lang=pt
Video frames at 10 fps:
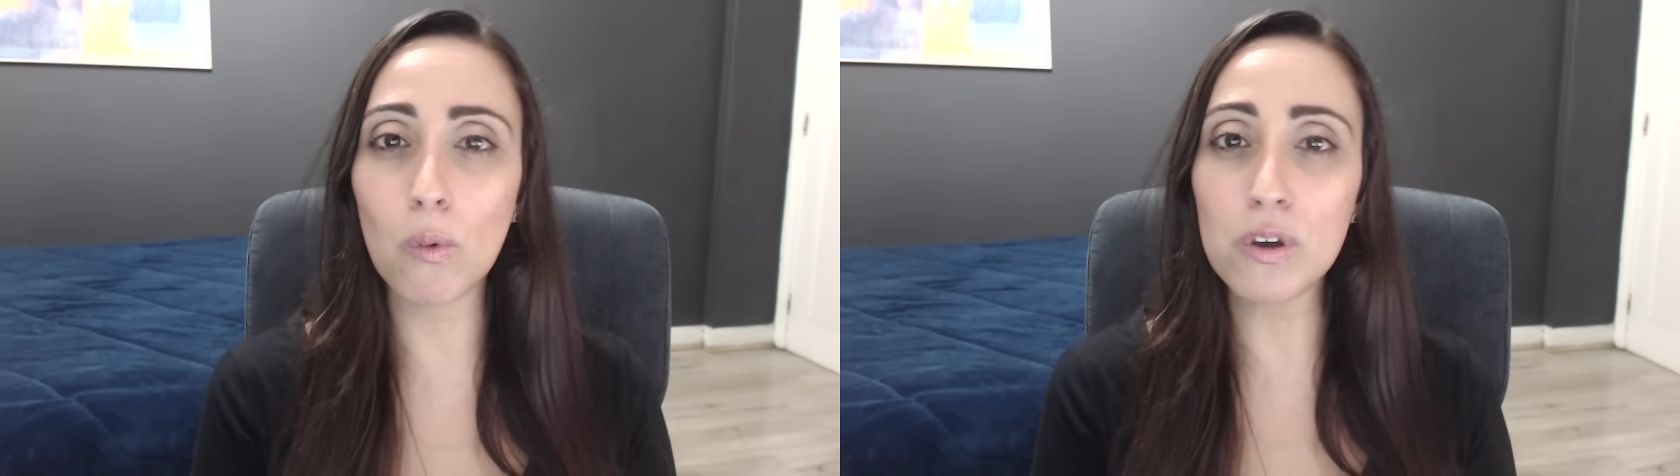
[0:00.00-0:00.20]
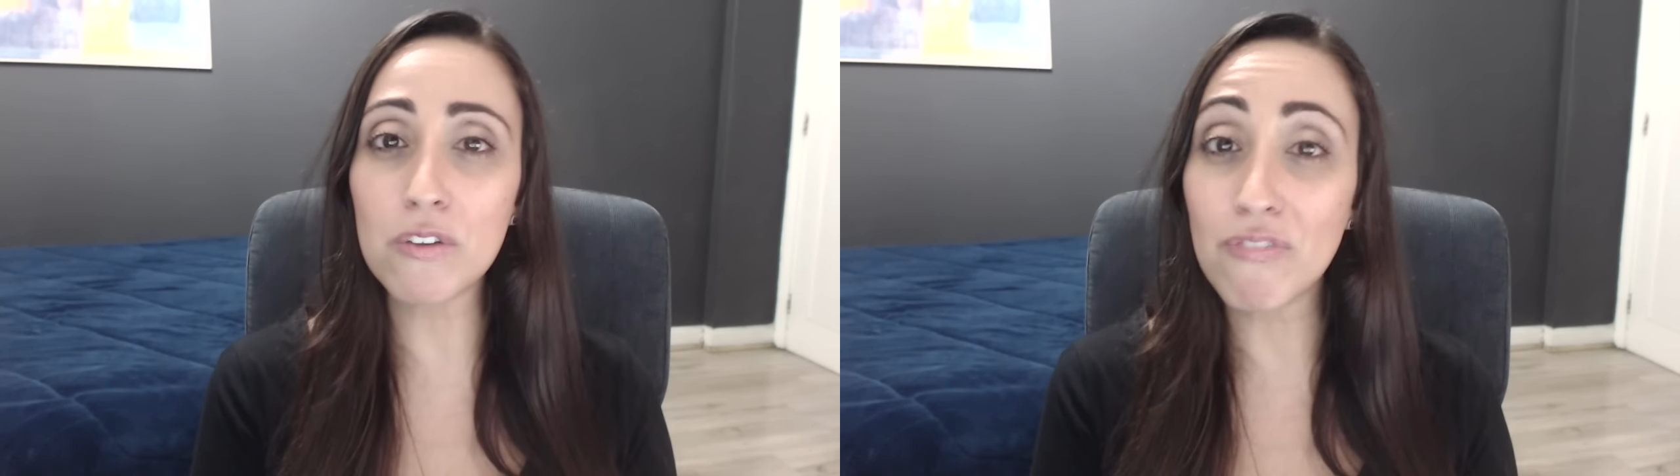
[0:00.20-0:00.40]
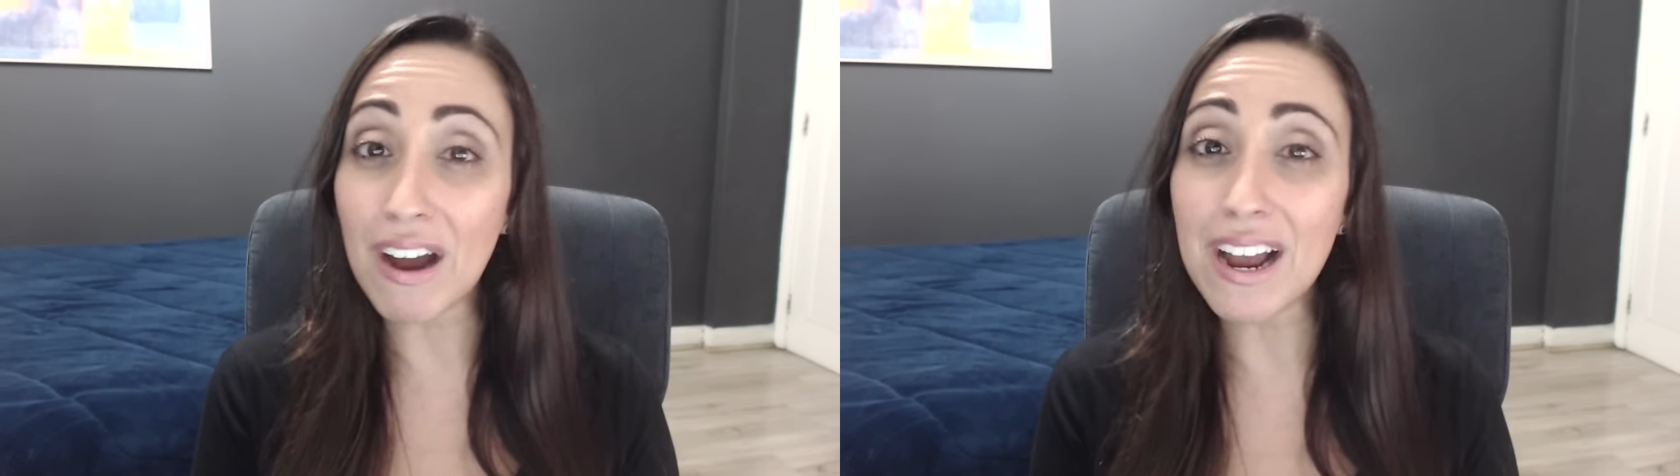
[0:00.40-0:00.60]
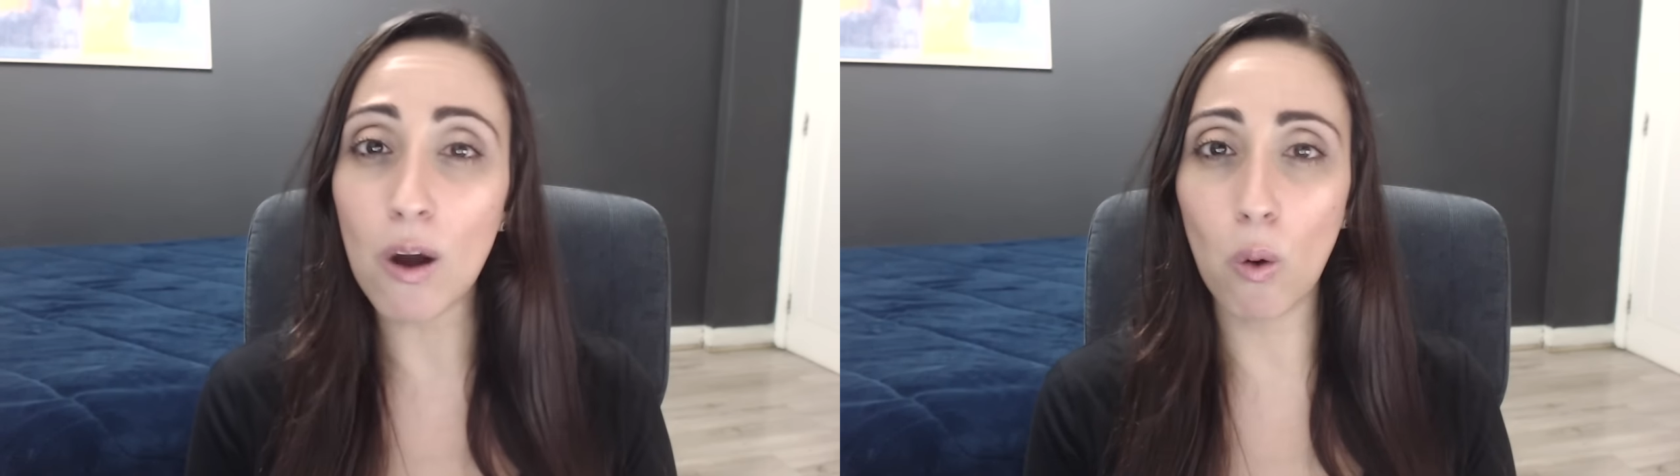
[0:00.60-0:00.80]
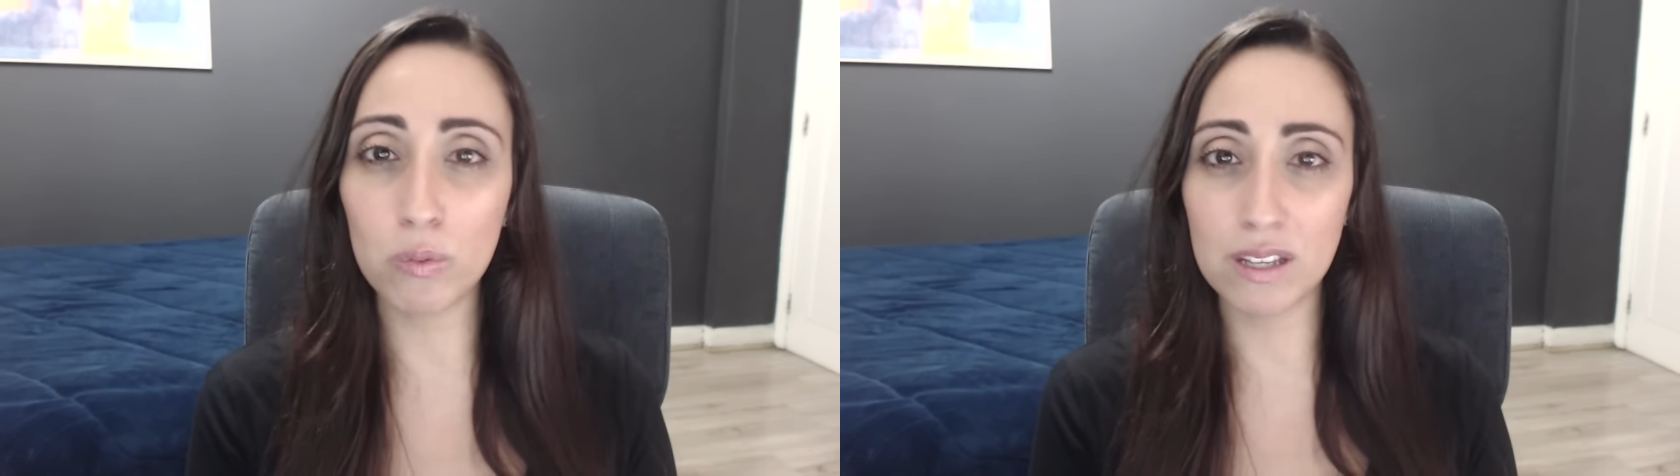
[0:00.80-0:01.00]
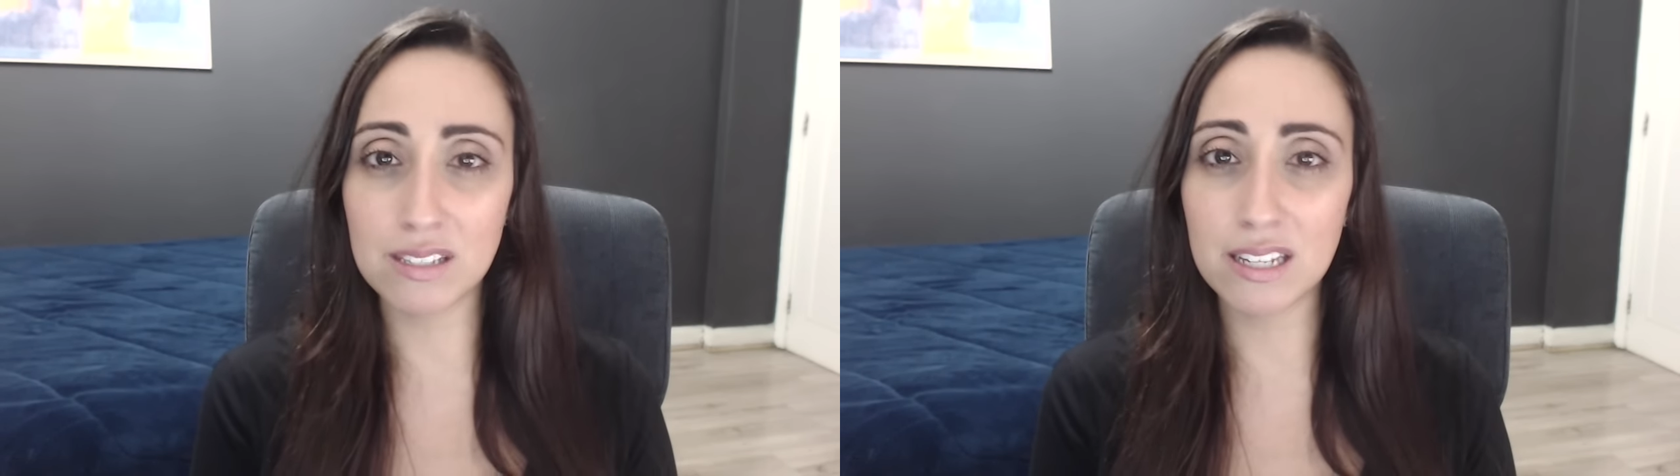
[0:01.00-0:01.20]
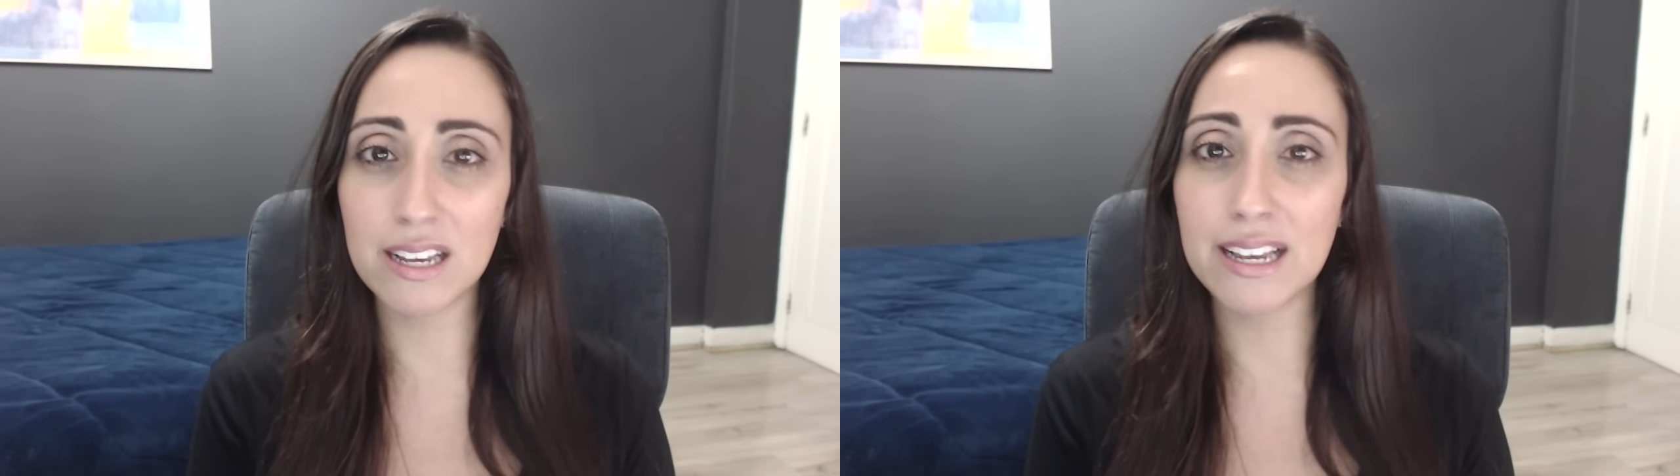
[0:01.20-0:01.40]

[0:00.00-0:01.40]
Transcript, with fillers: e vai acontecer